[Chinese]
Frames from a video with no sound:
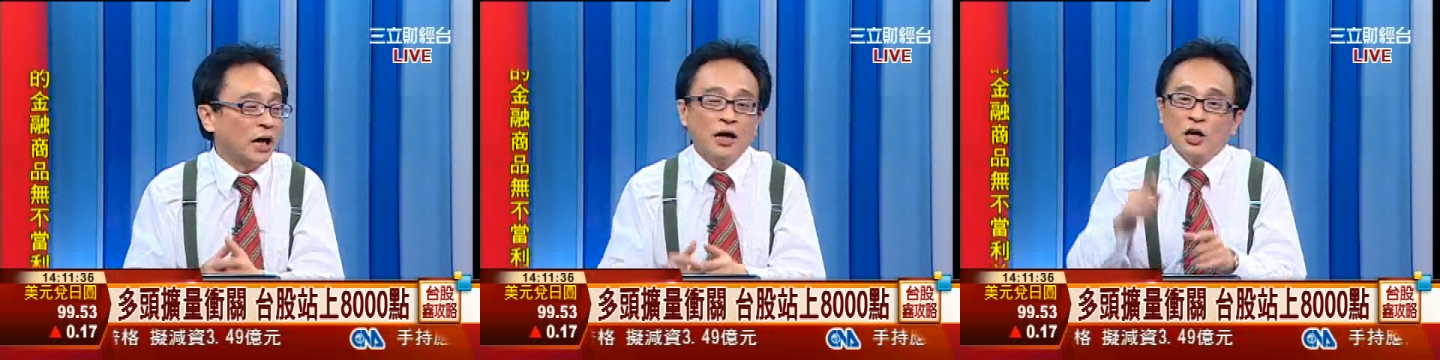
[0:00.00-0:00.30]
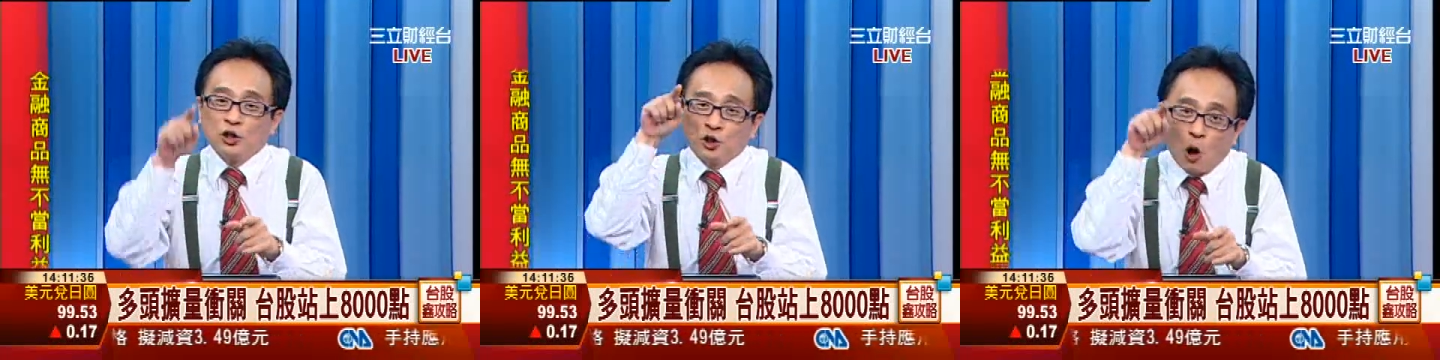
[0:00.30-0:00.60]
对对
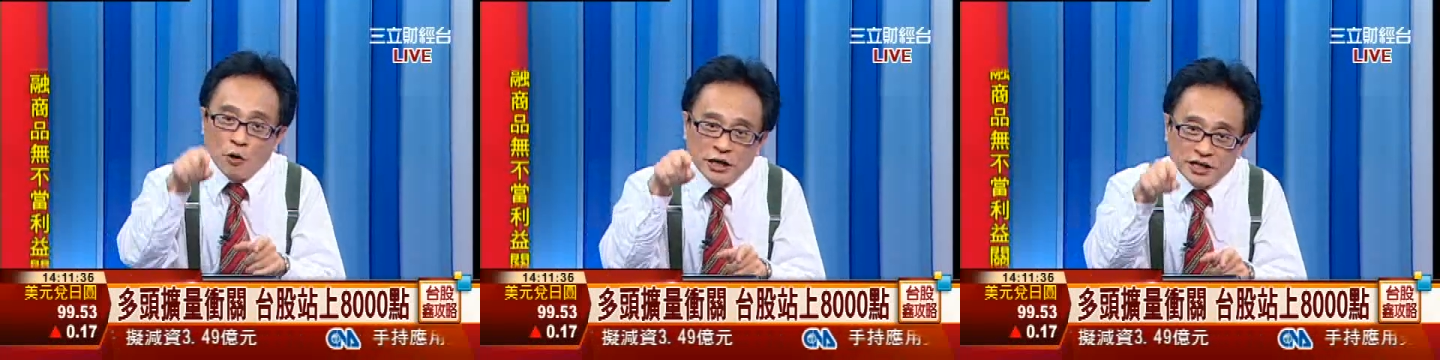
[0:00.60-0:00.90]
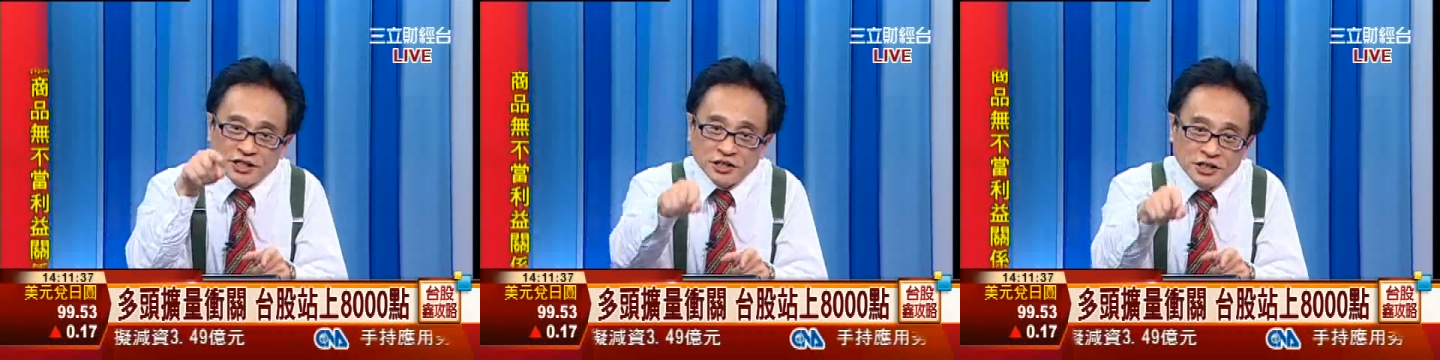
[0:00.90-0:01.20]
对。同一
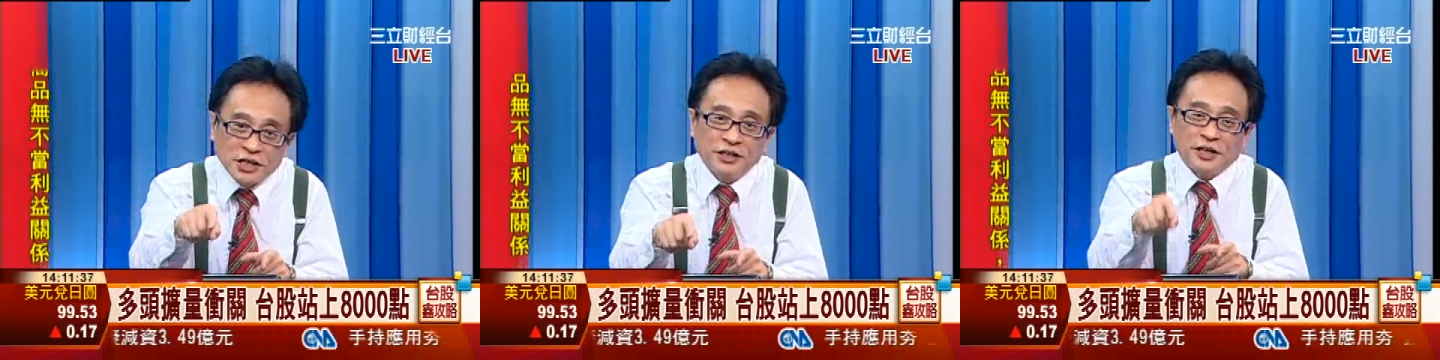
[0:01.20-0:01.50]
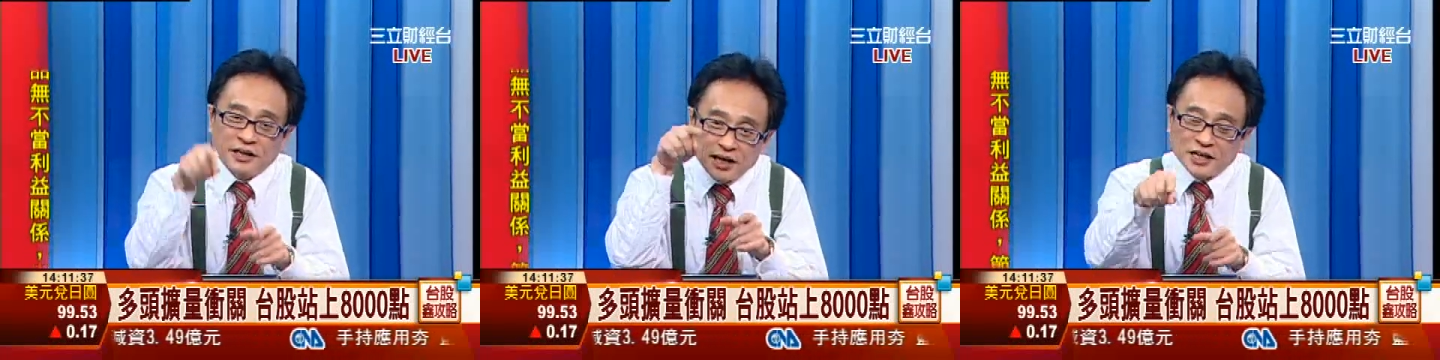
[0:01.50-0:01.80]
个时间
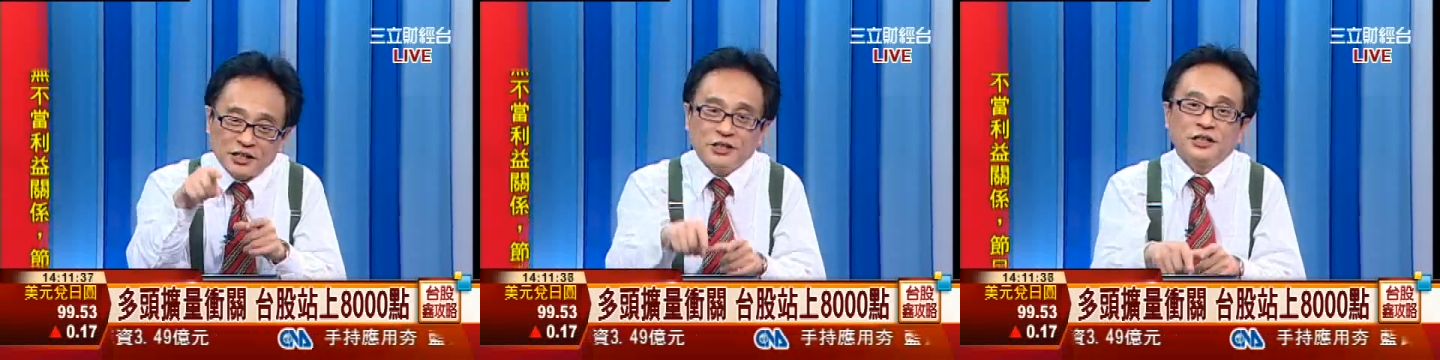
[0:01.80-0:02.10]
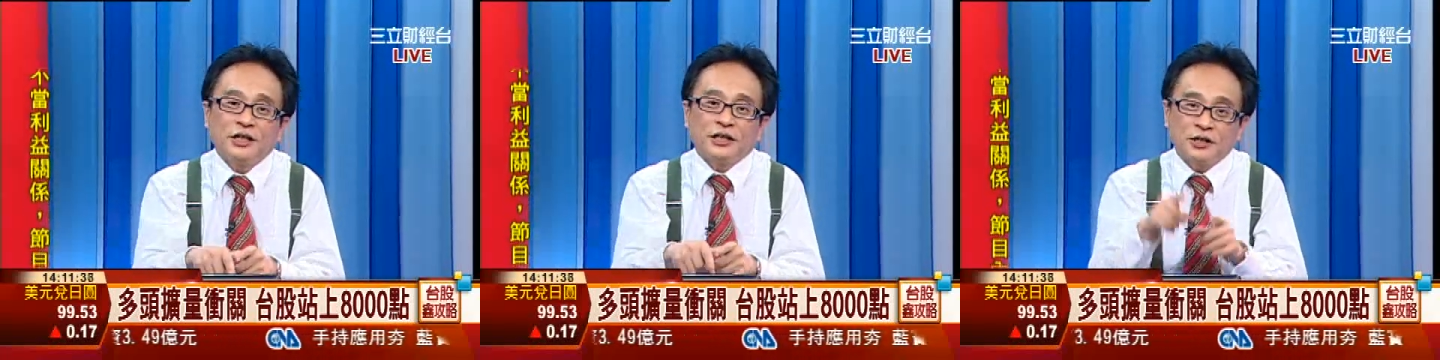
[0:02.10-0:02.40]
点，那个时
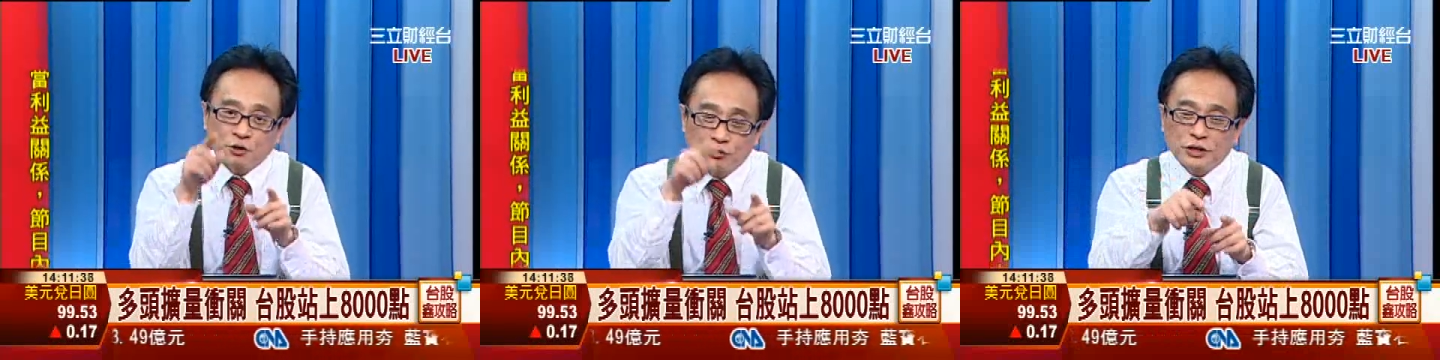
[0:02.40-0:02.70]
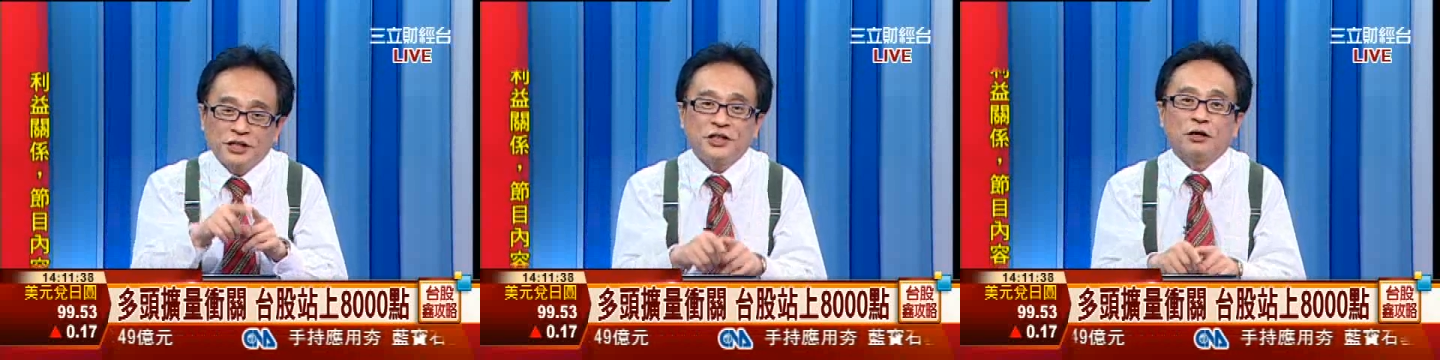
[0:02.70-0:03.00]
间点出
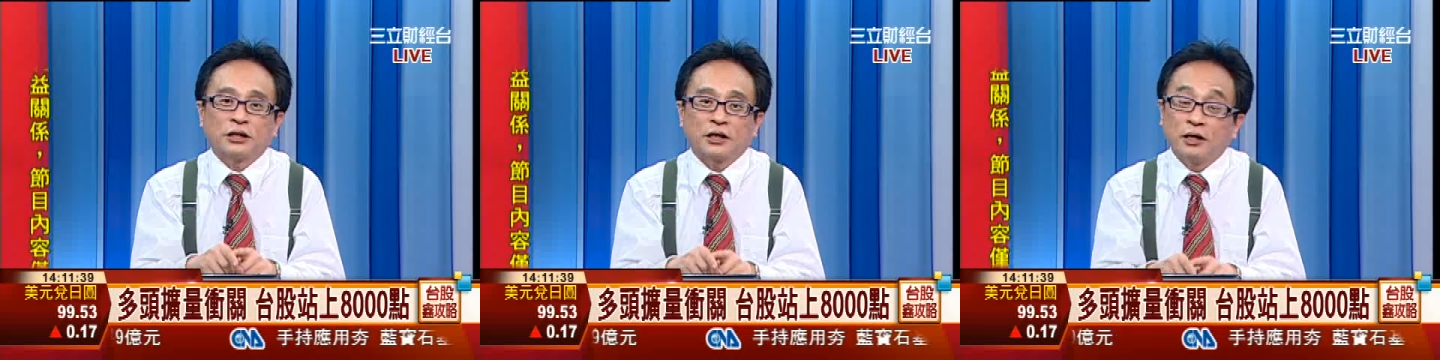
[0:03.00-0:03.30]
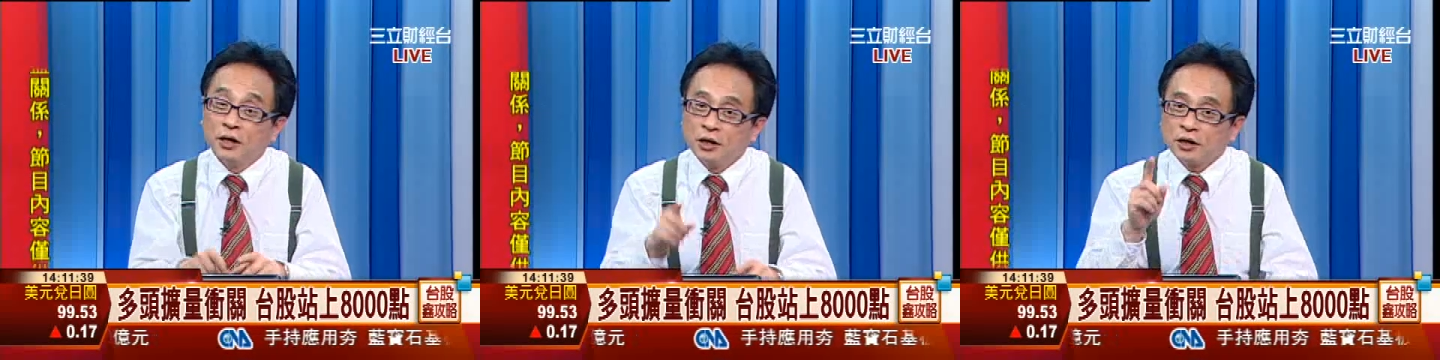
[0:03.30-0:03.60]
现交叉的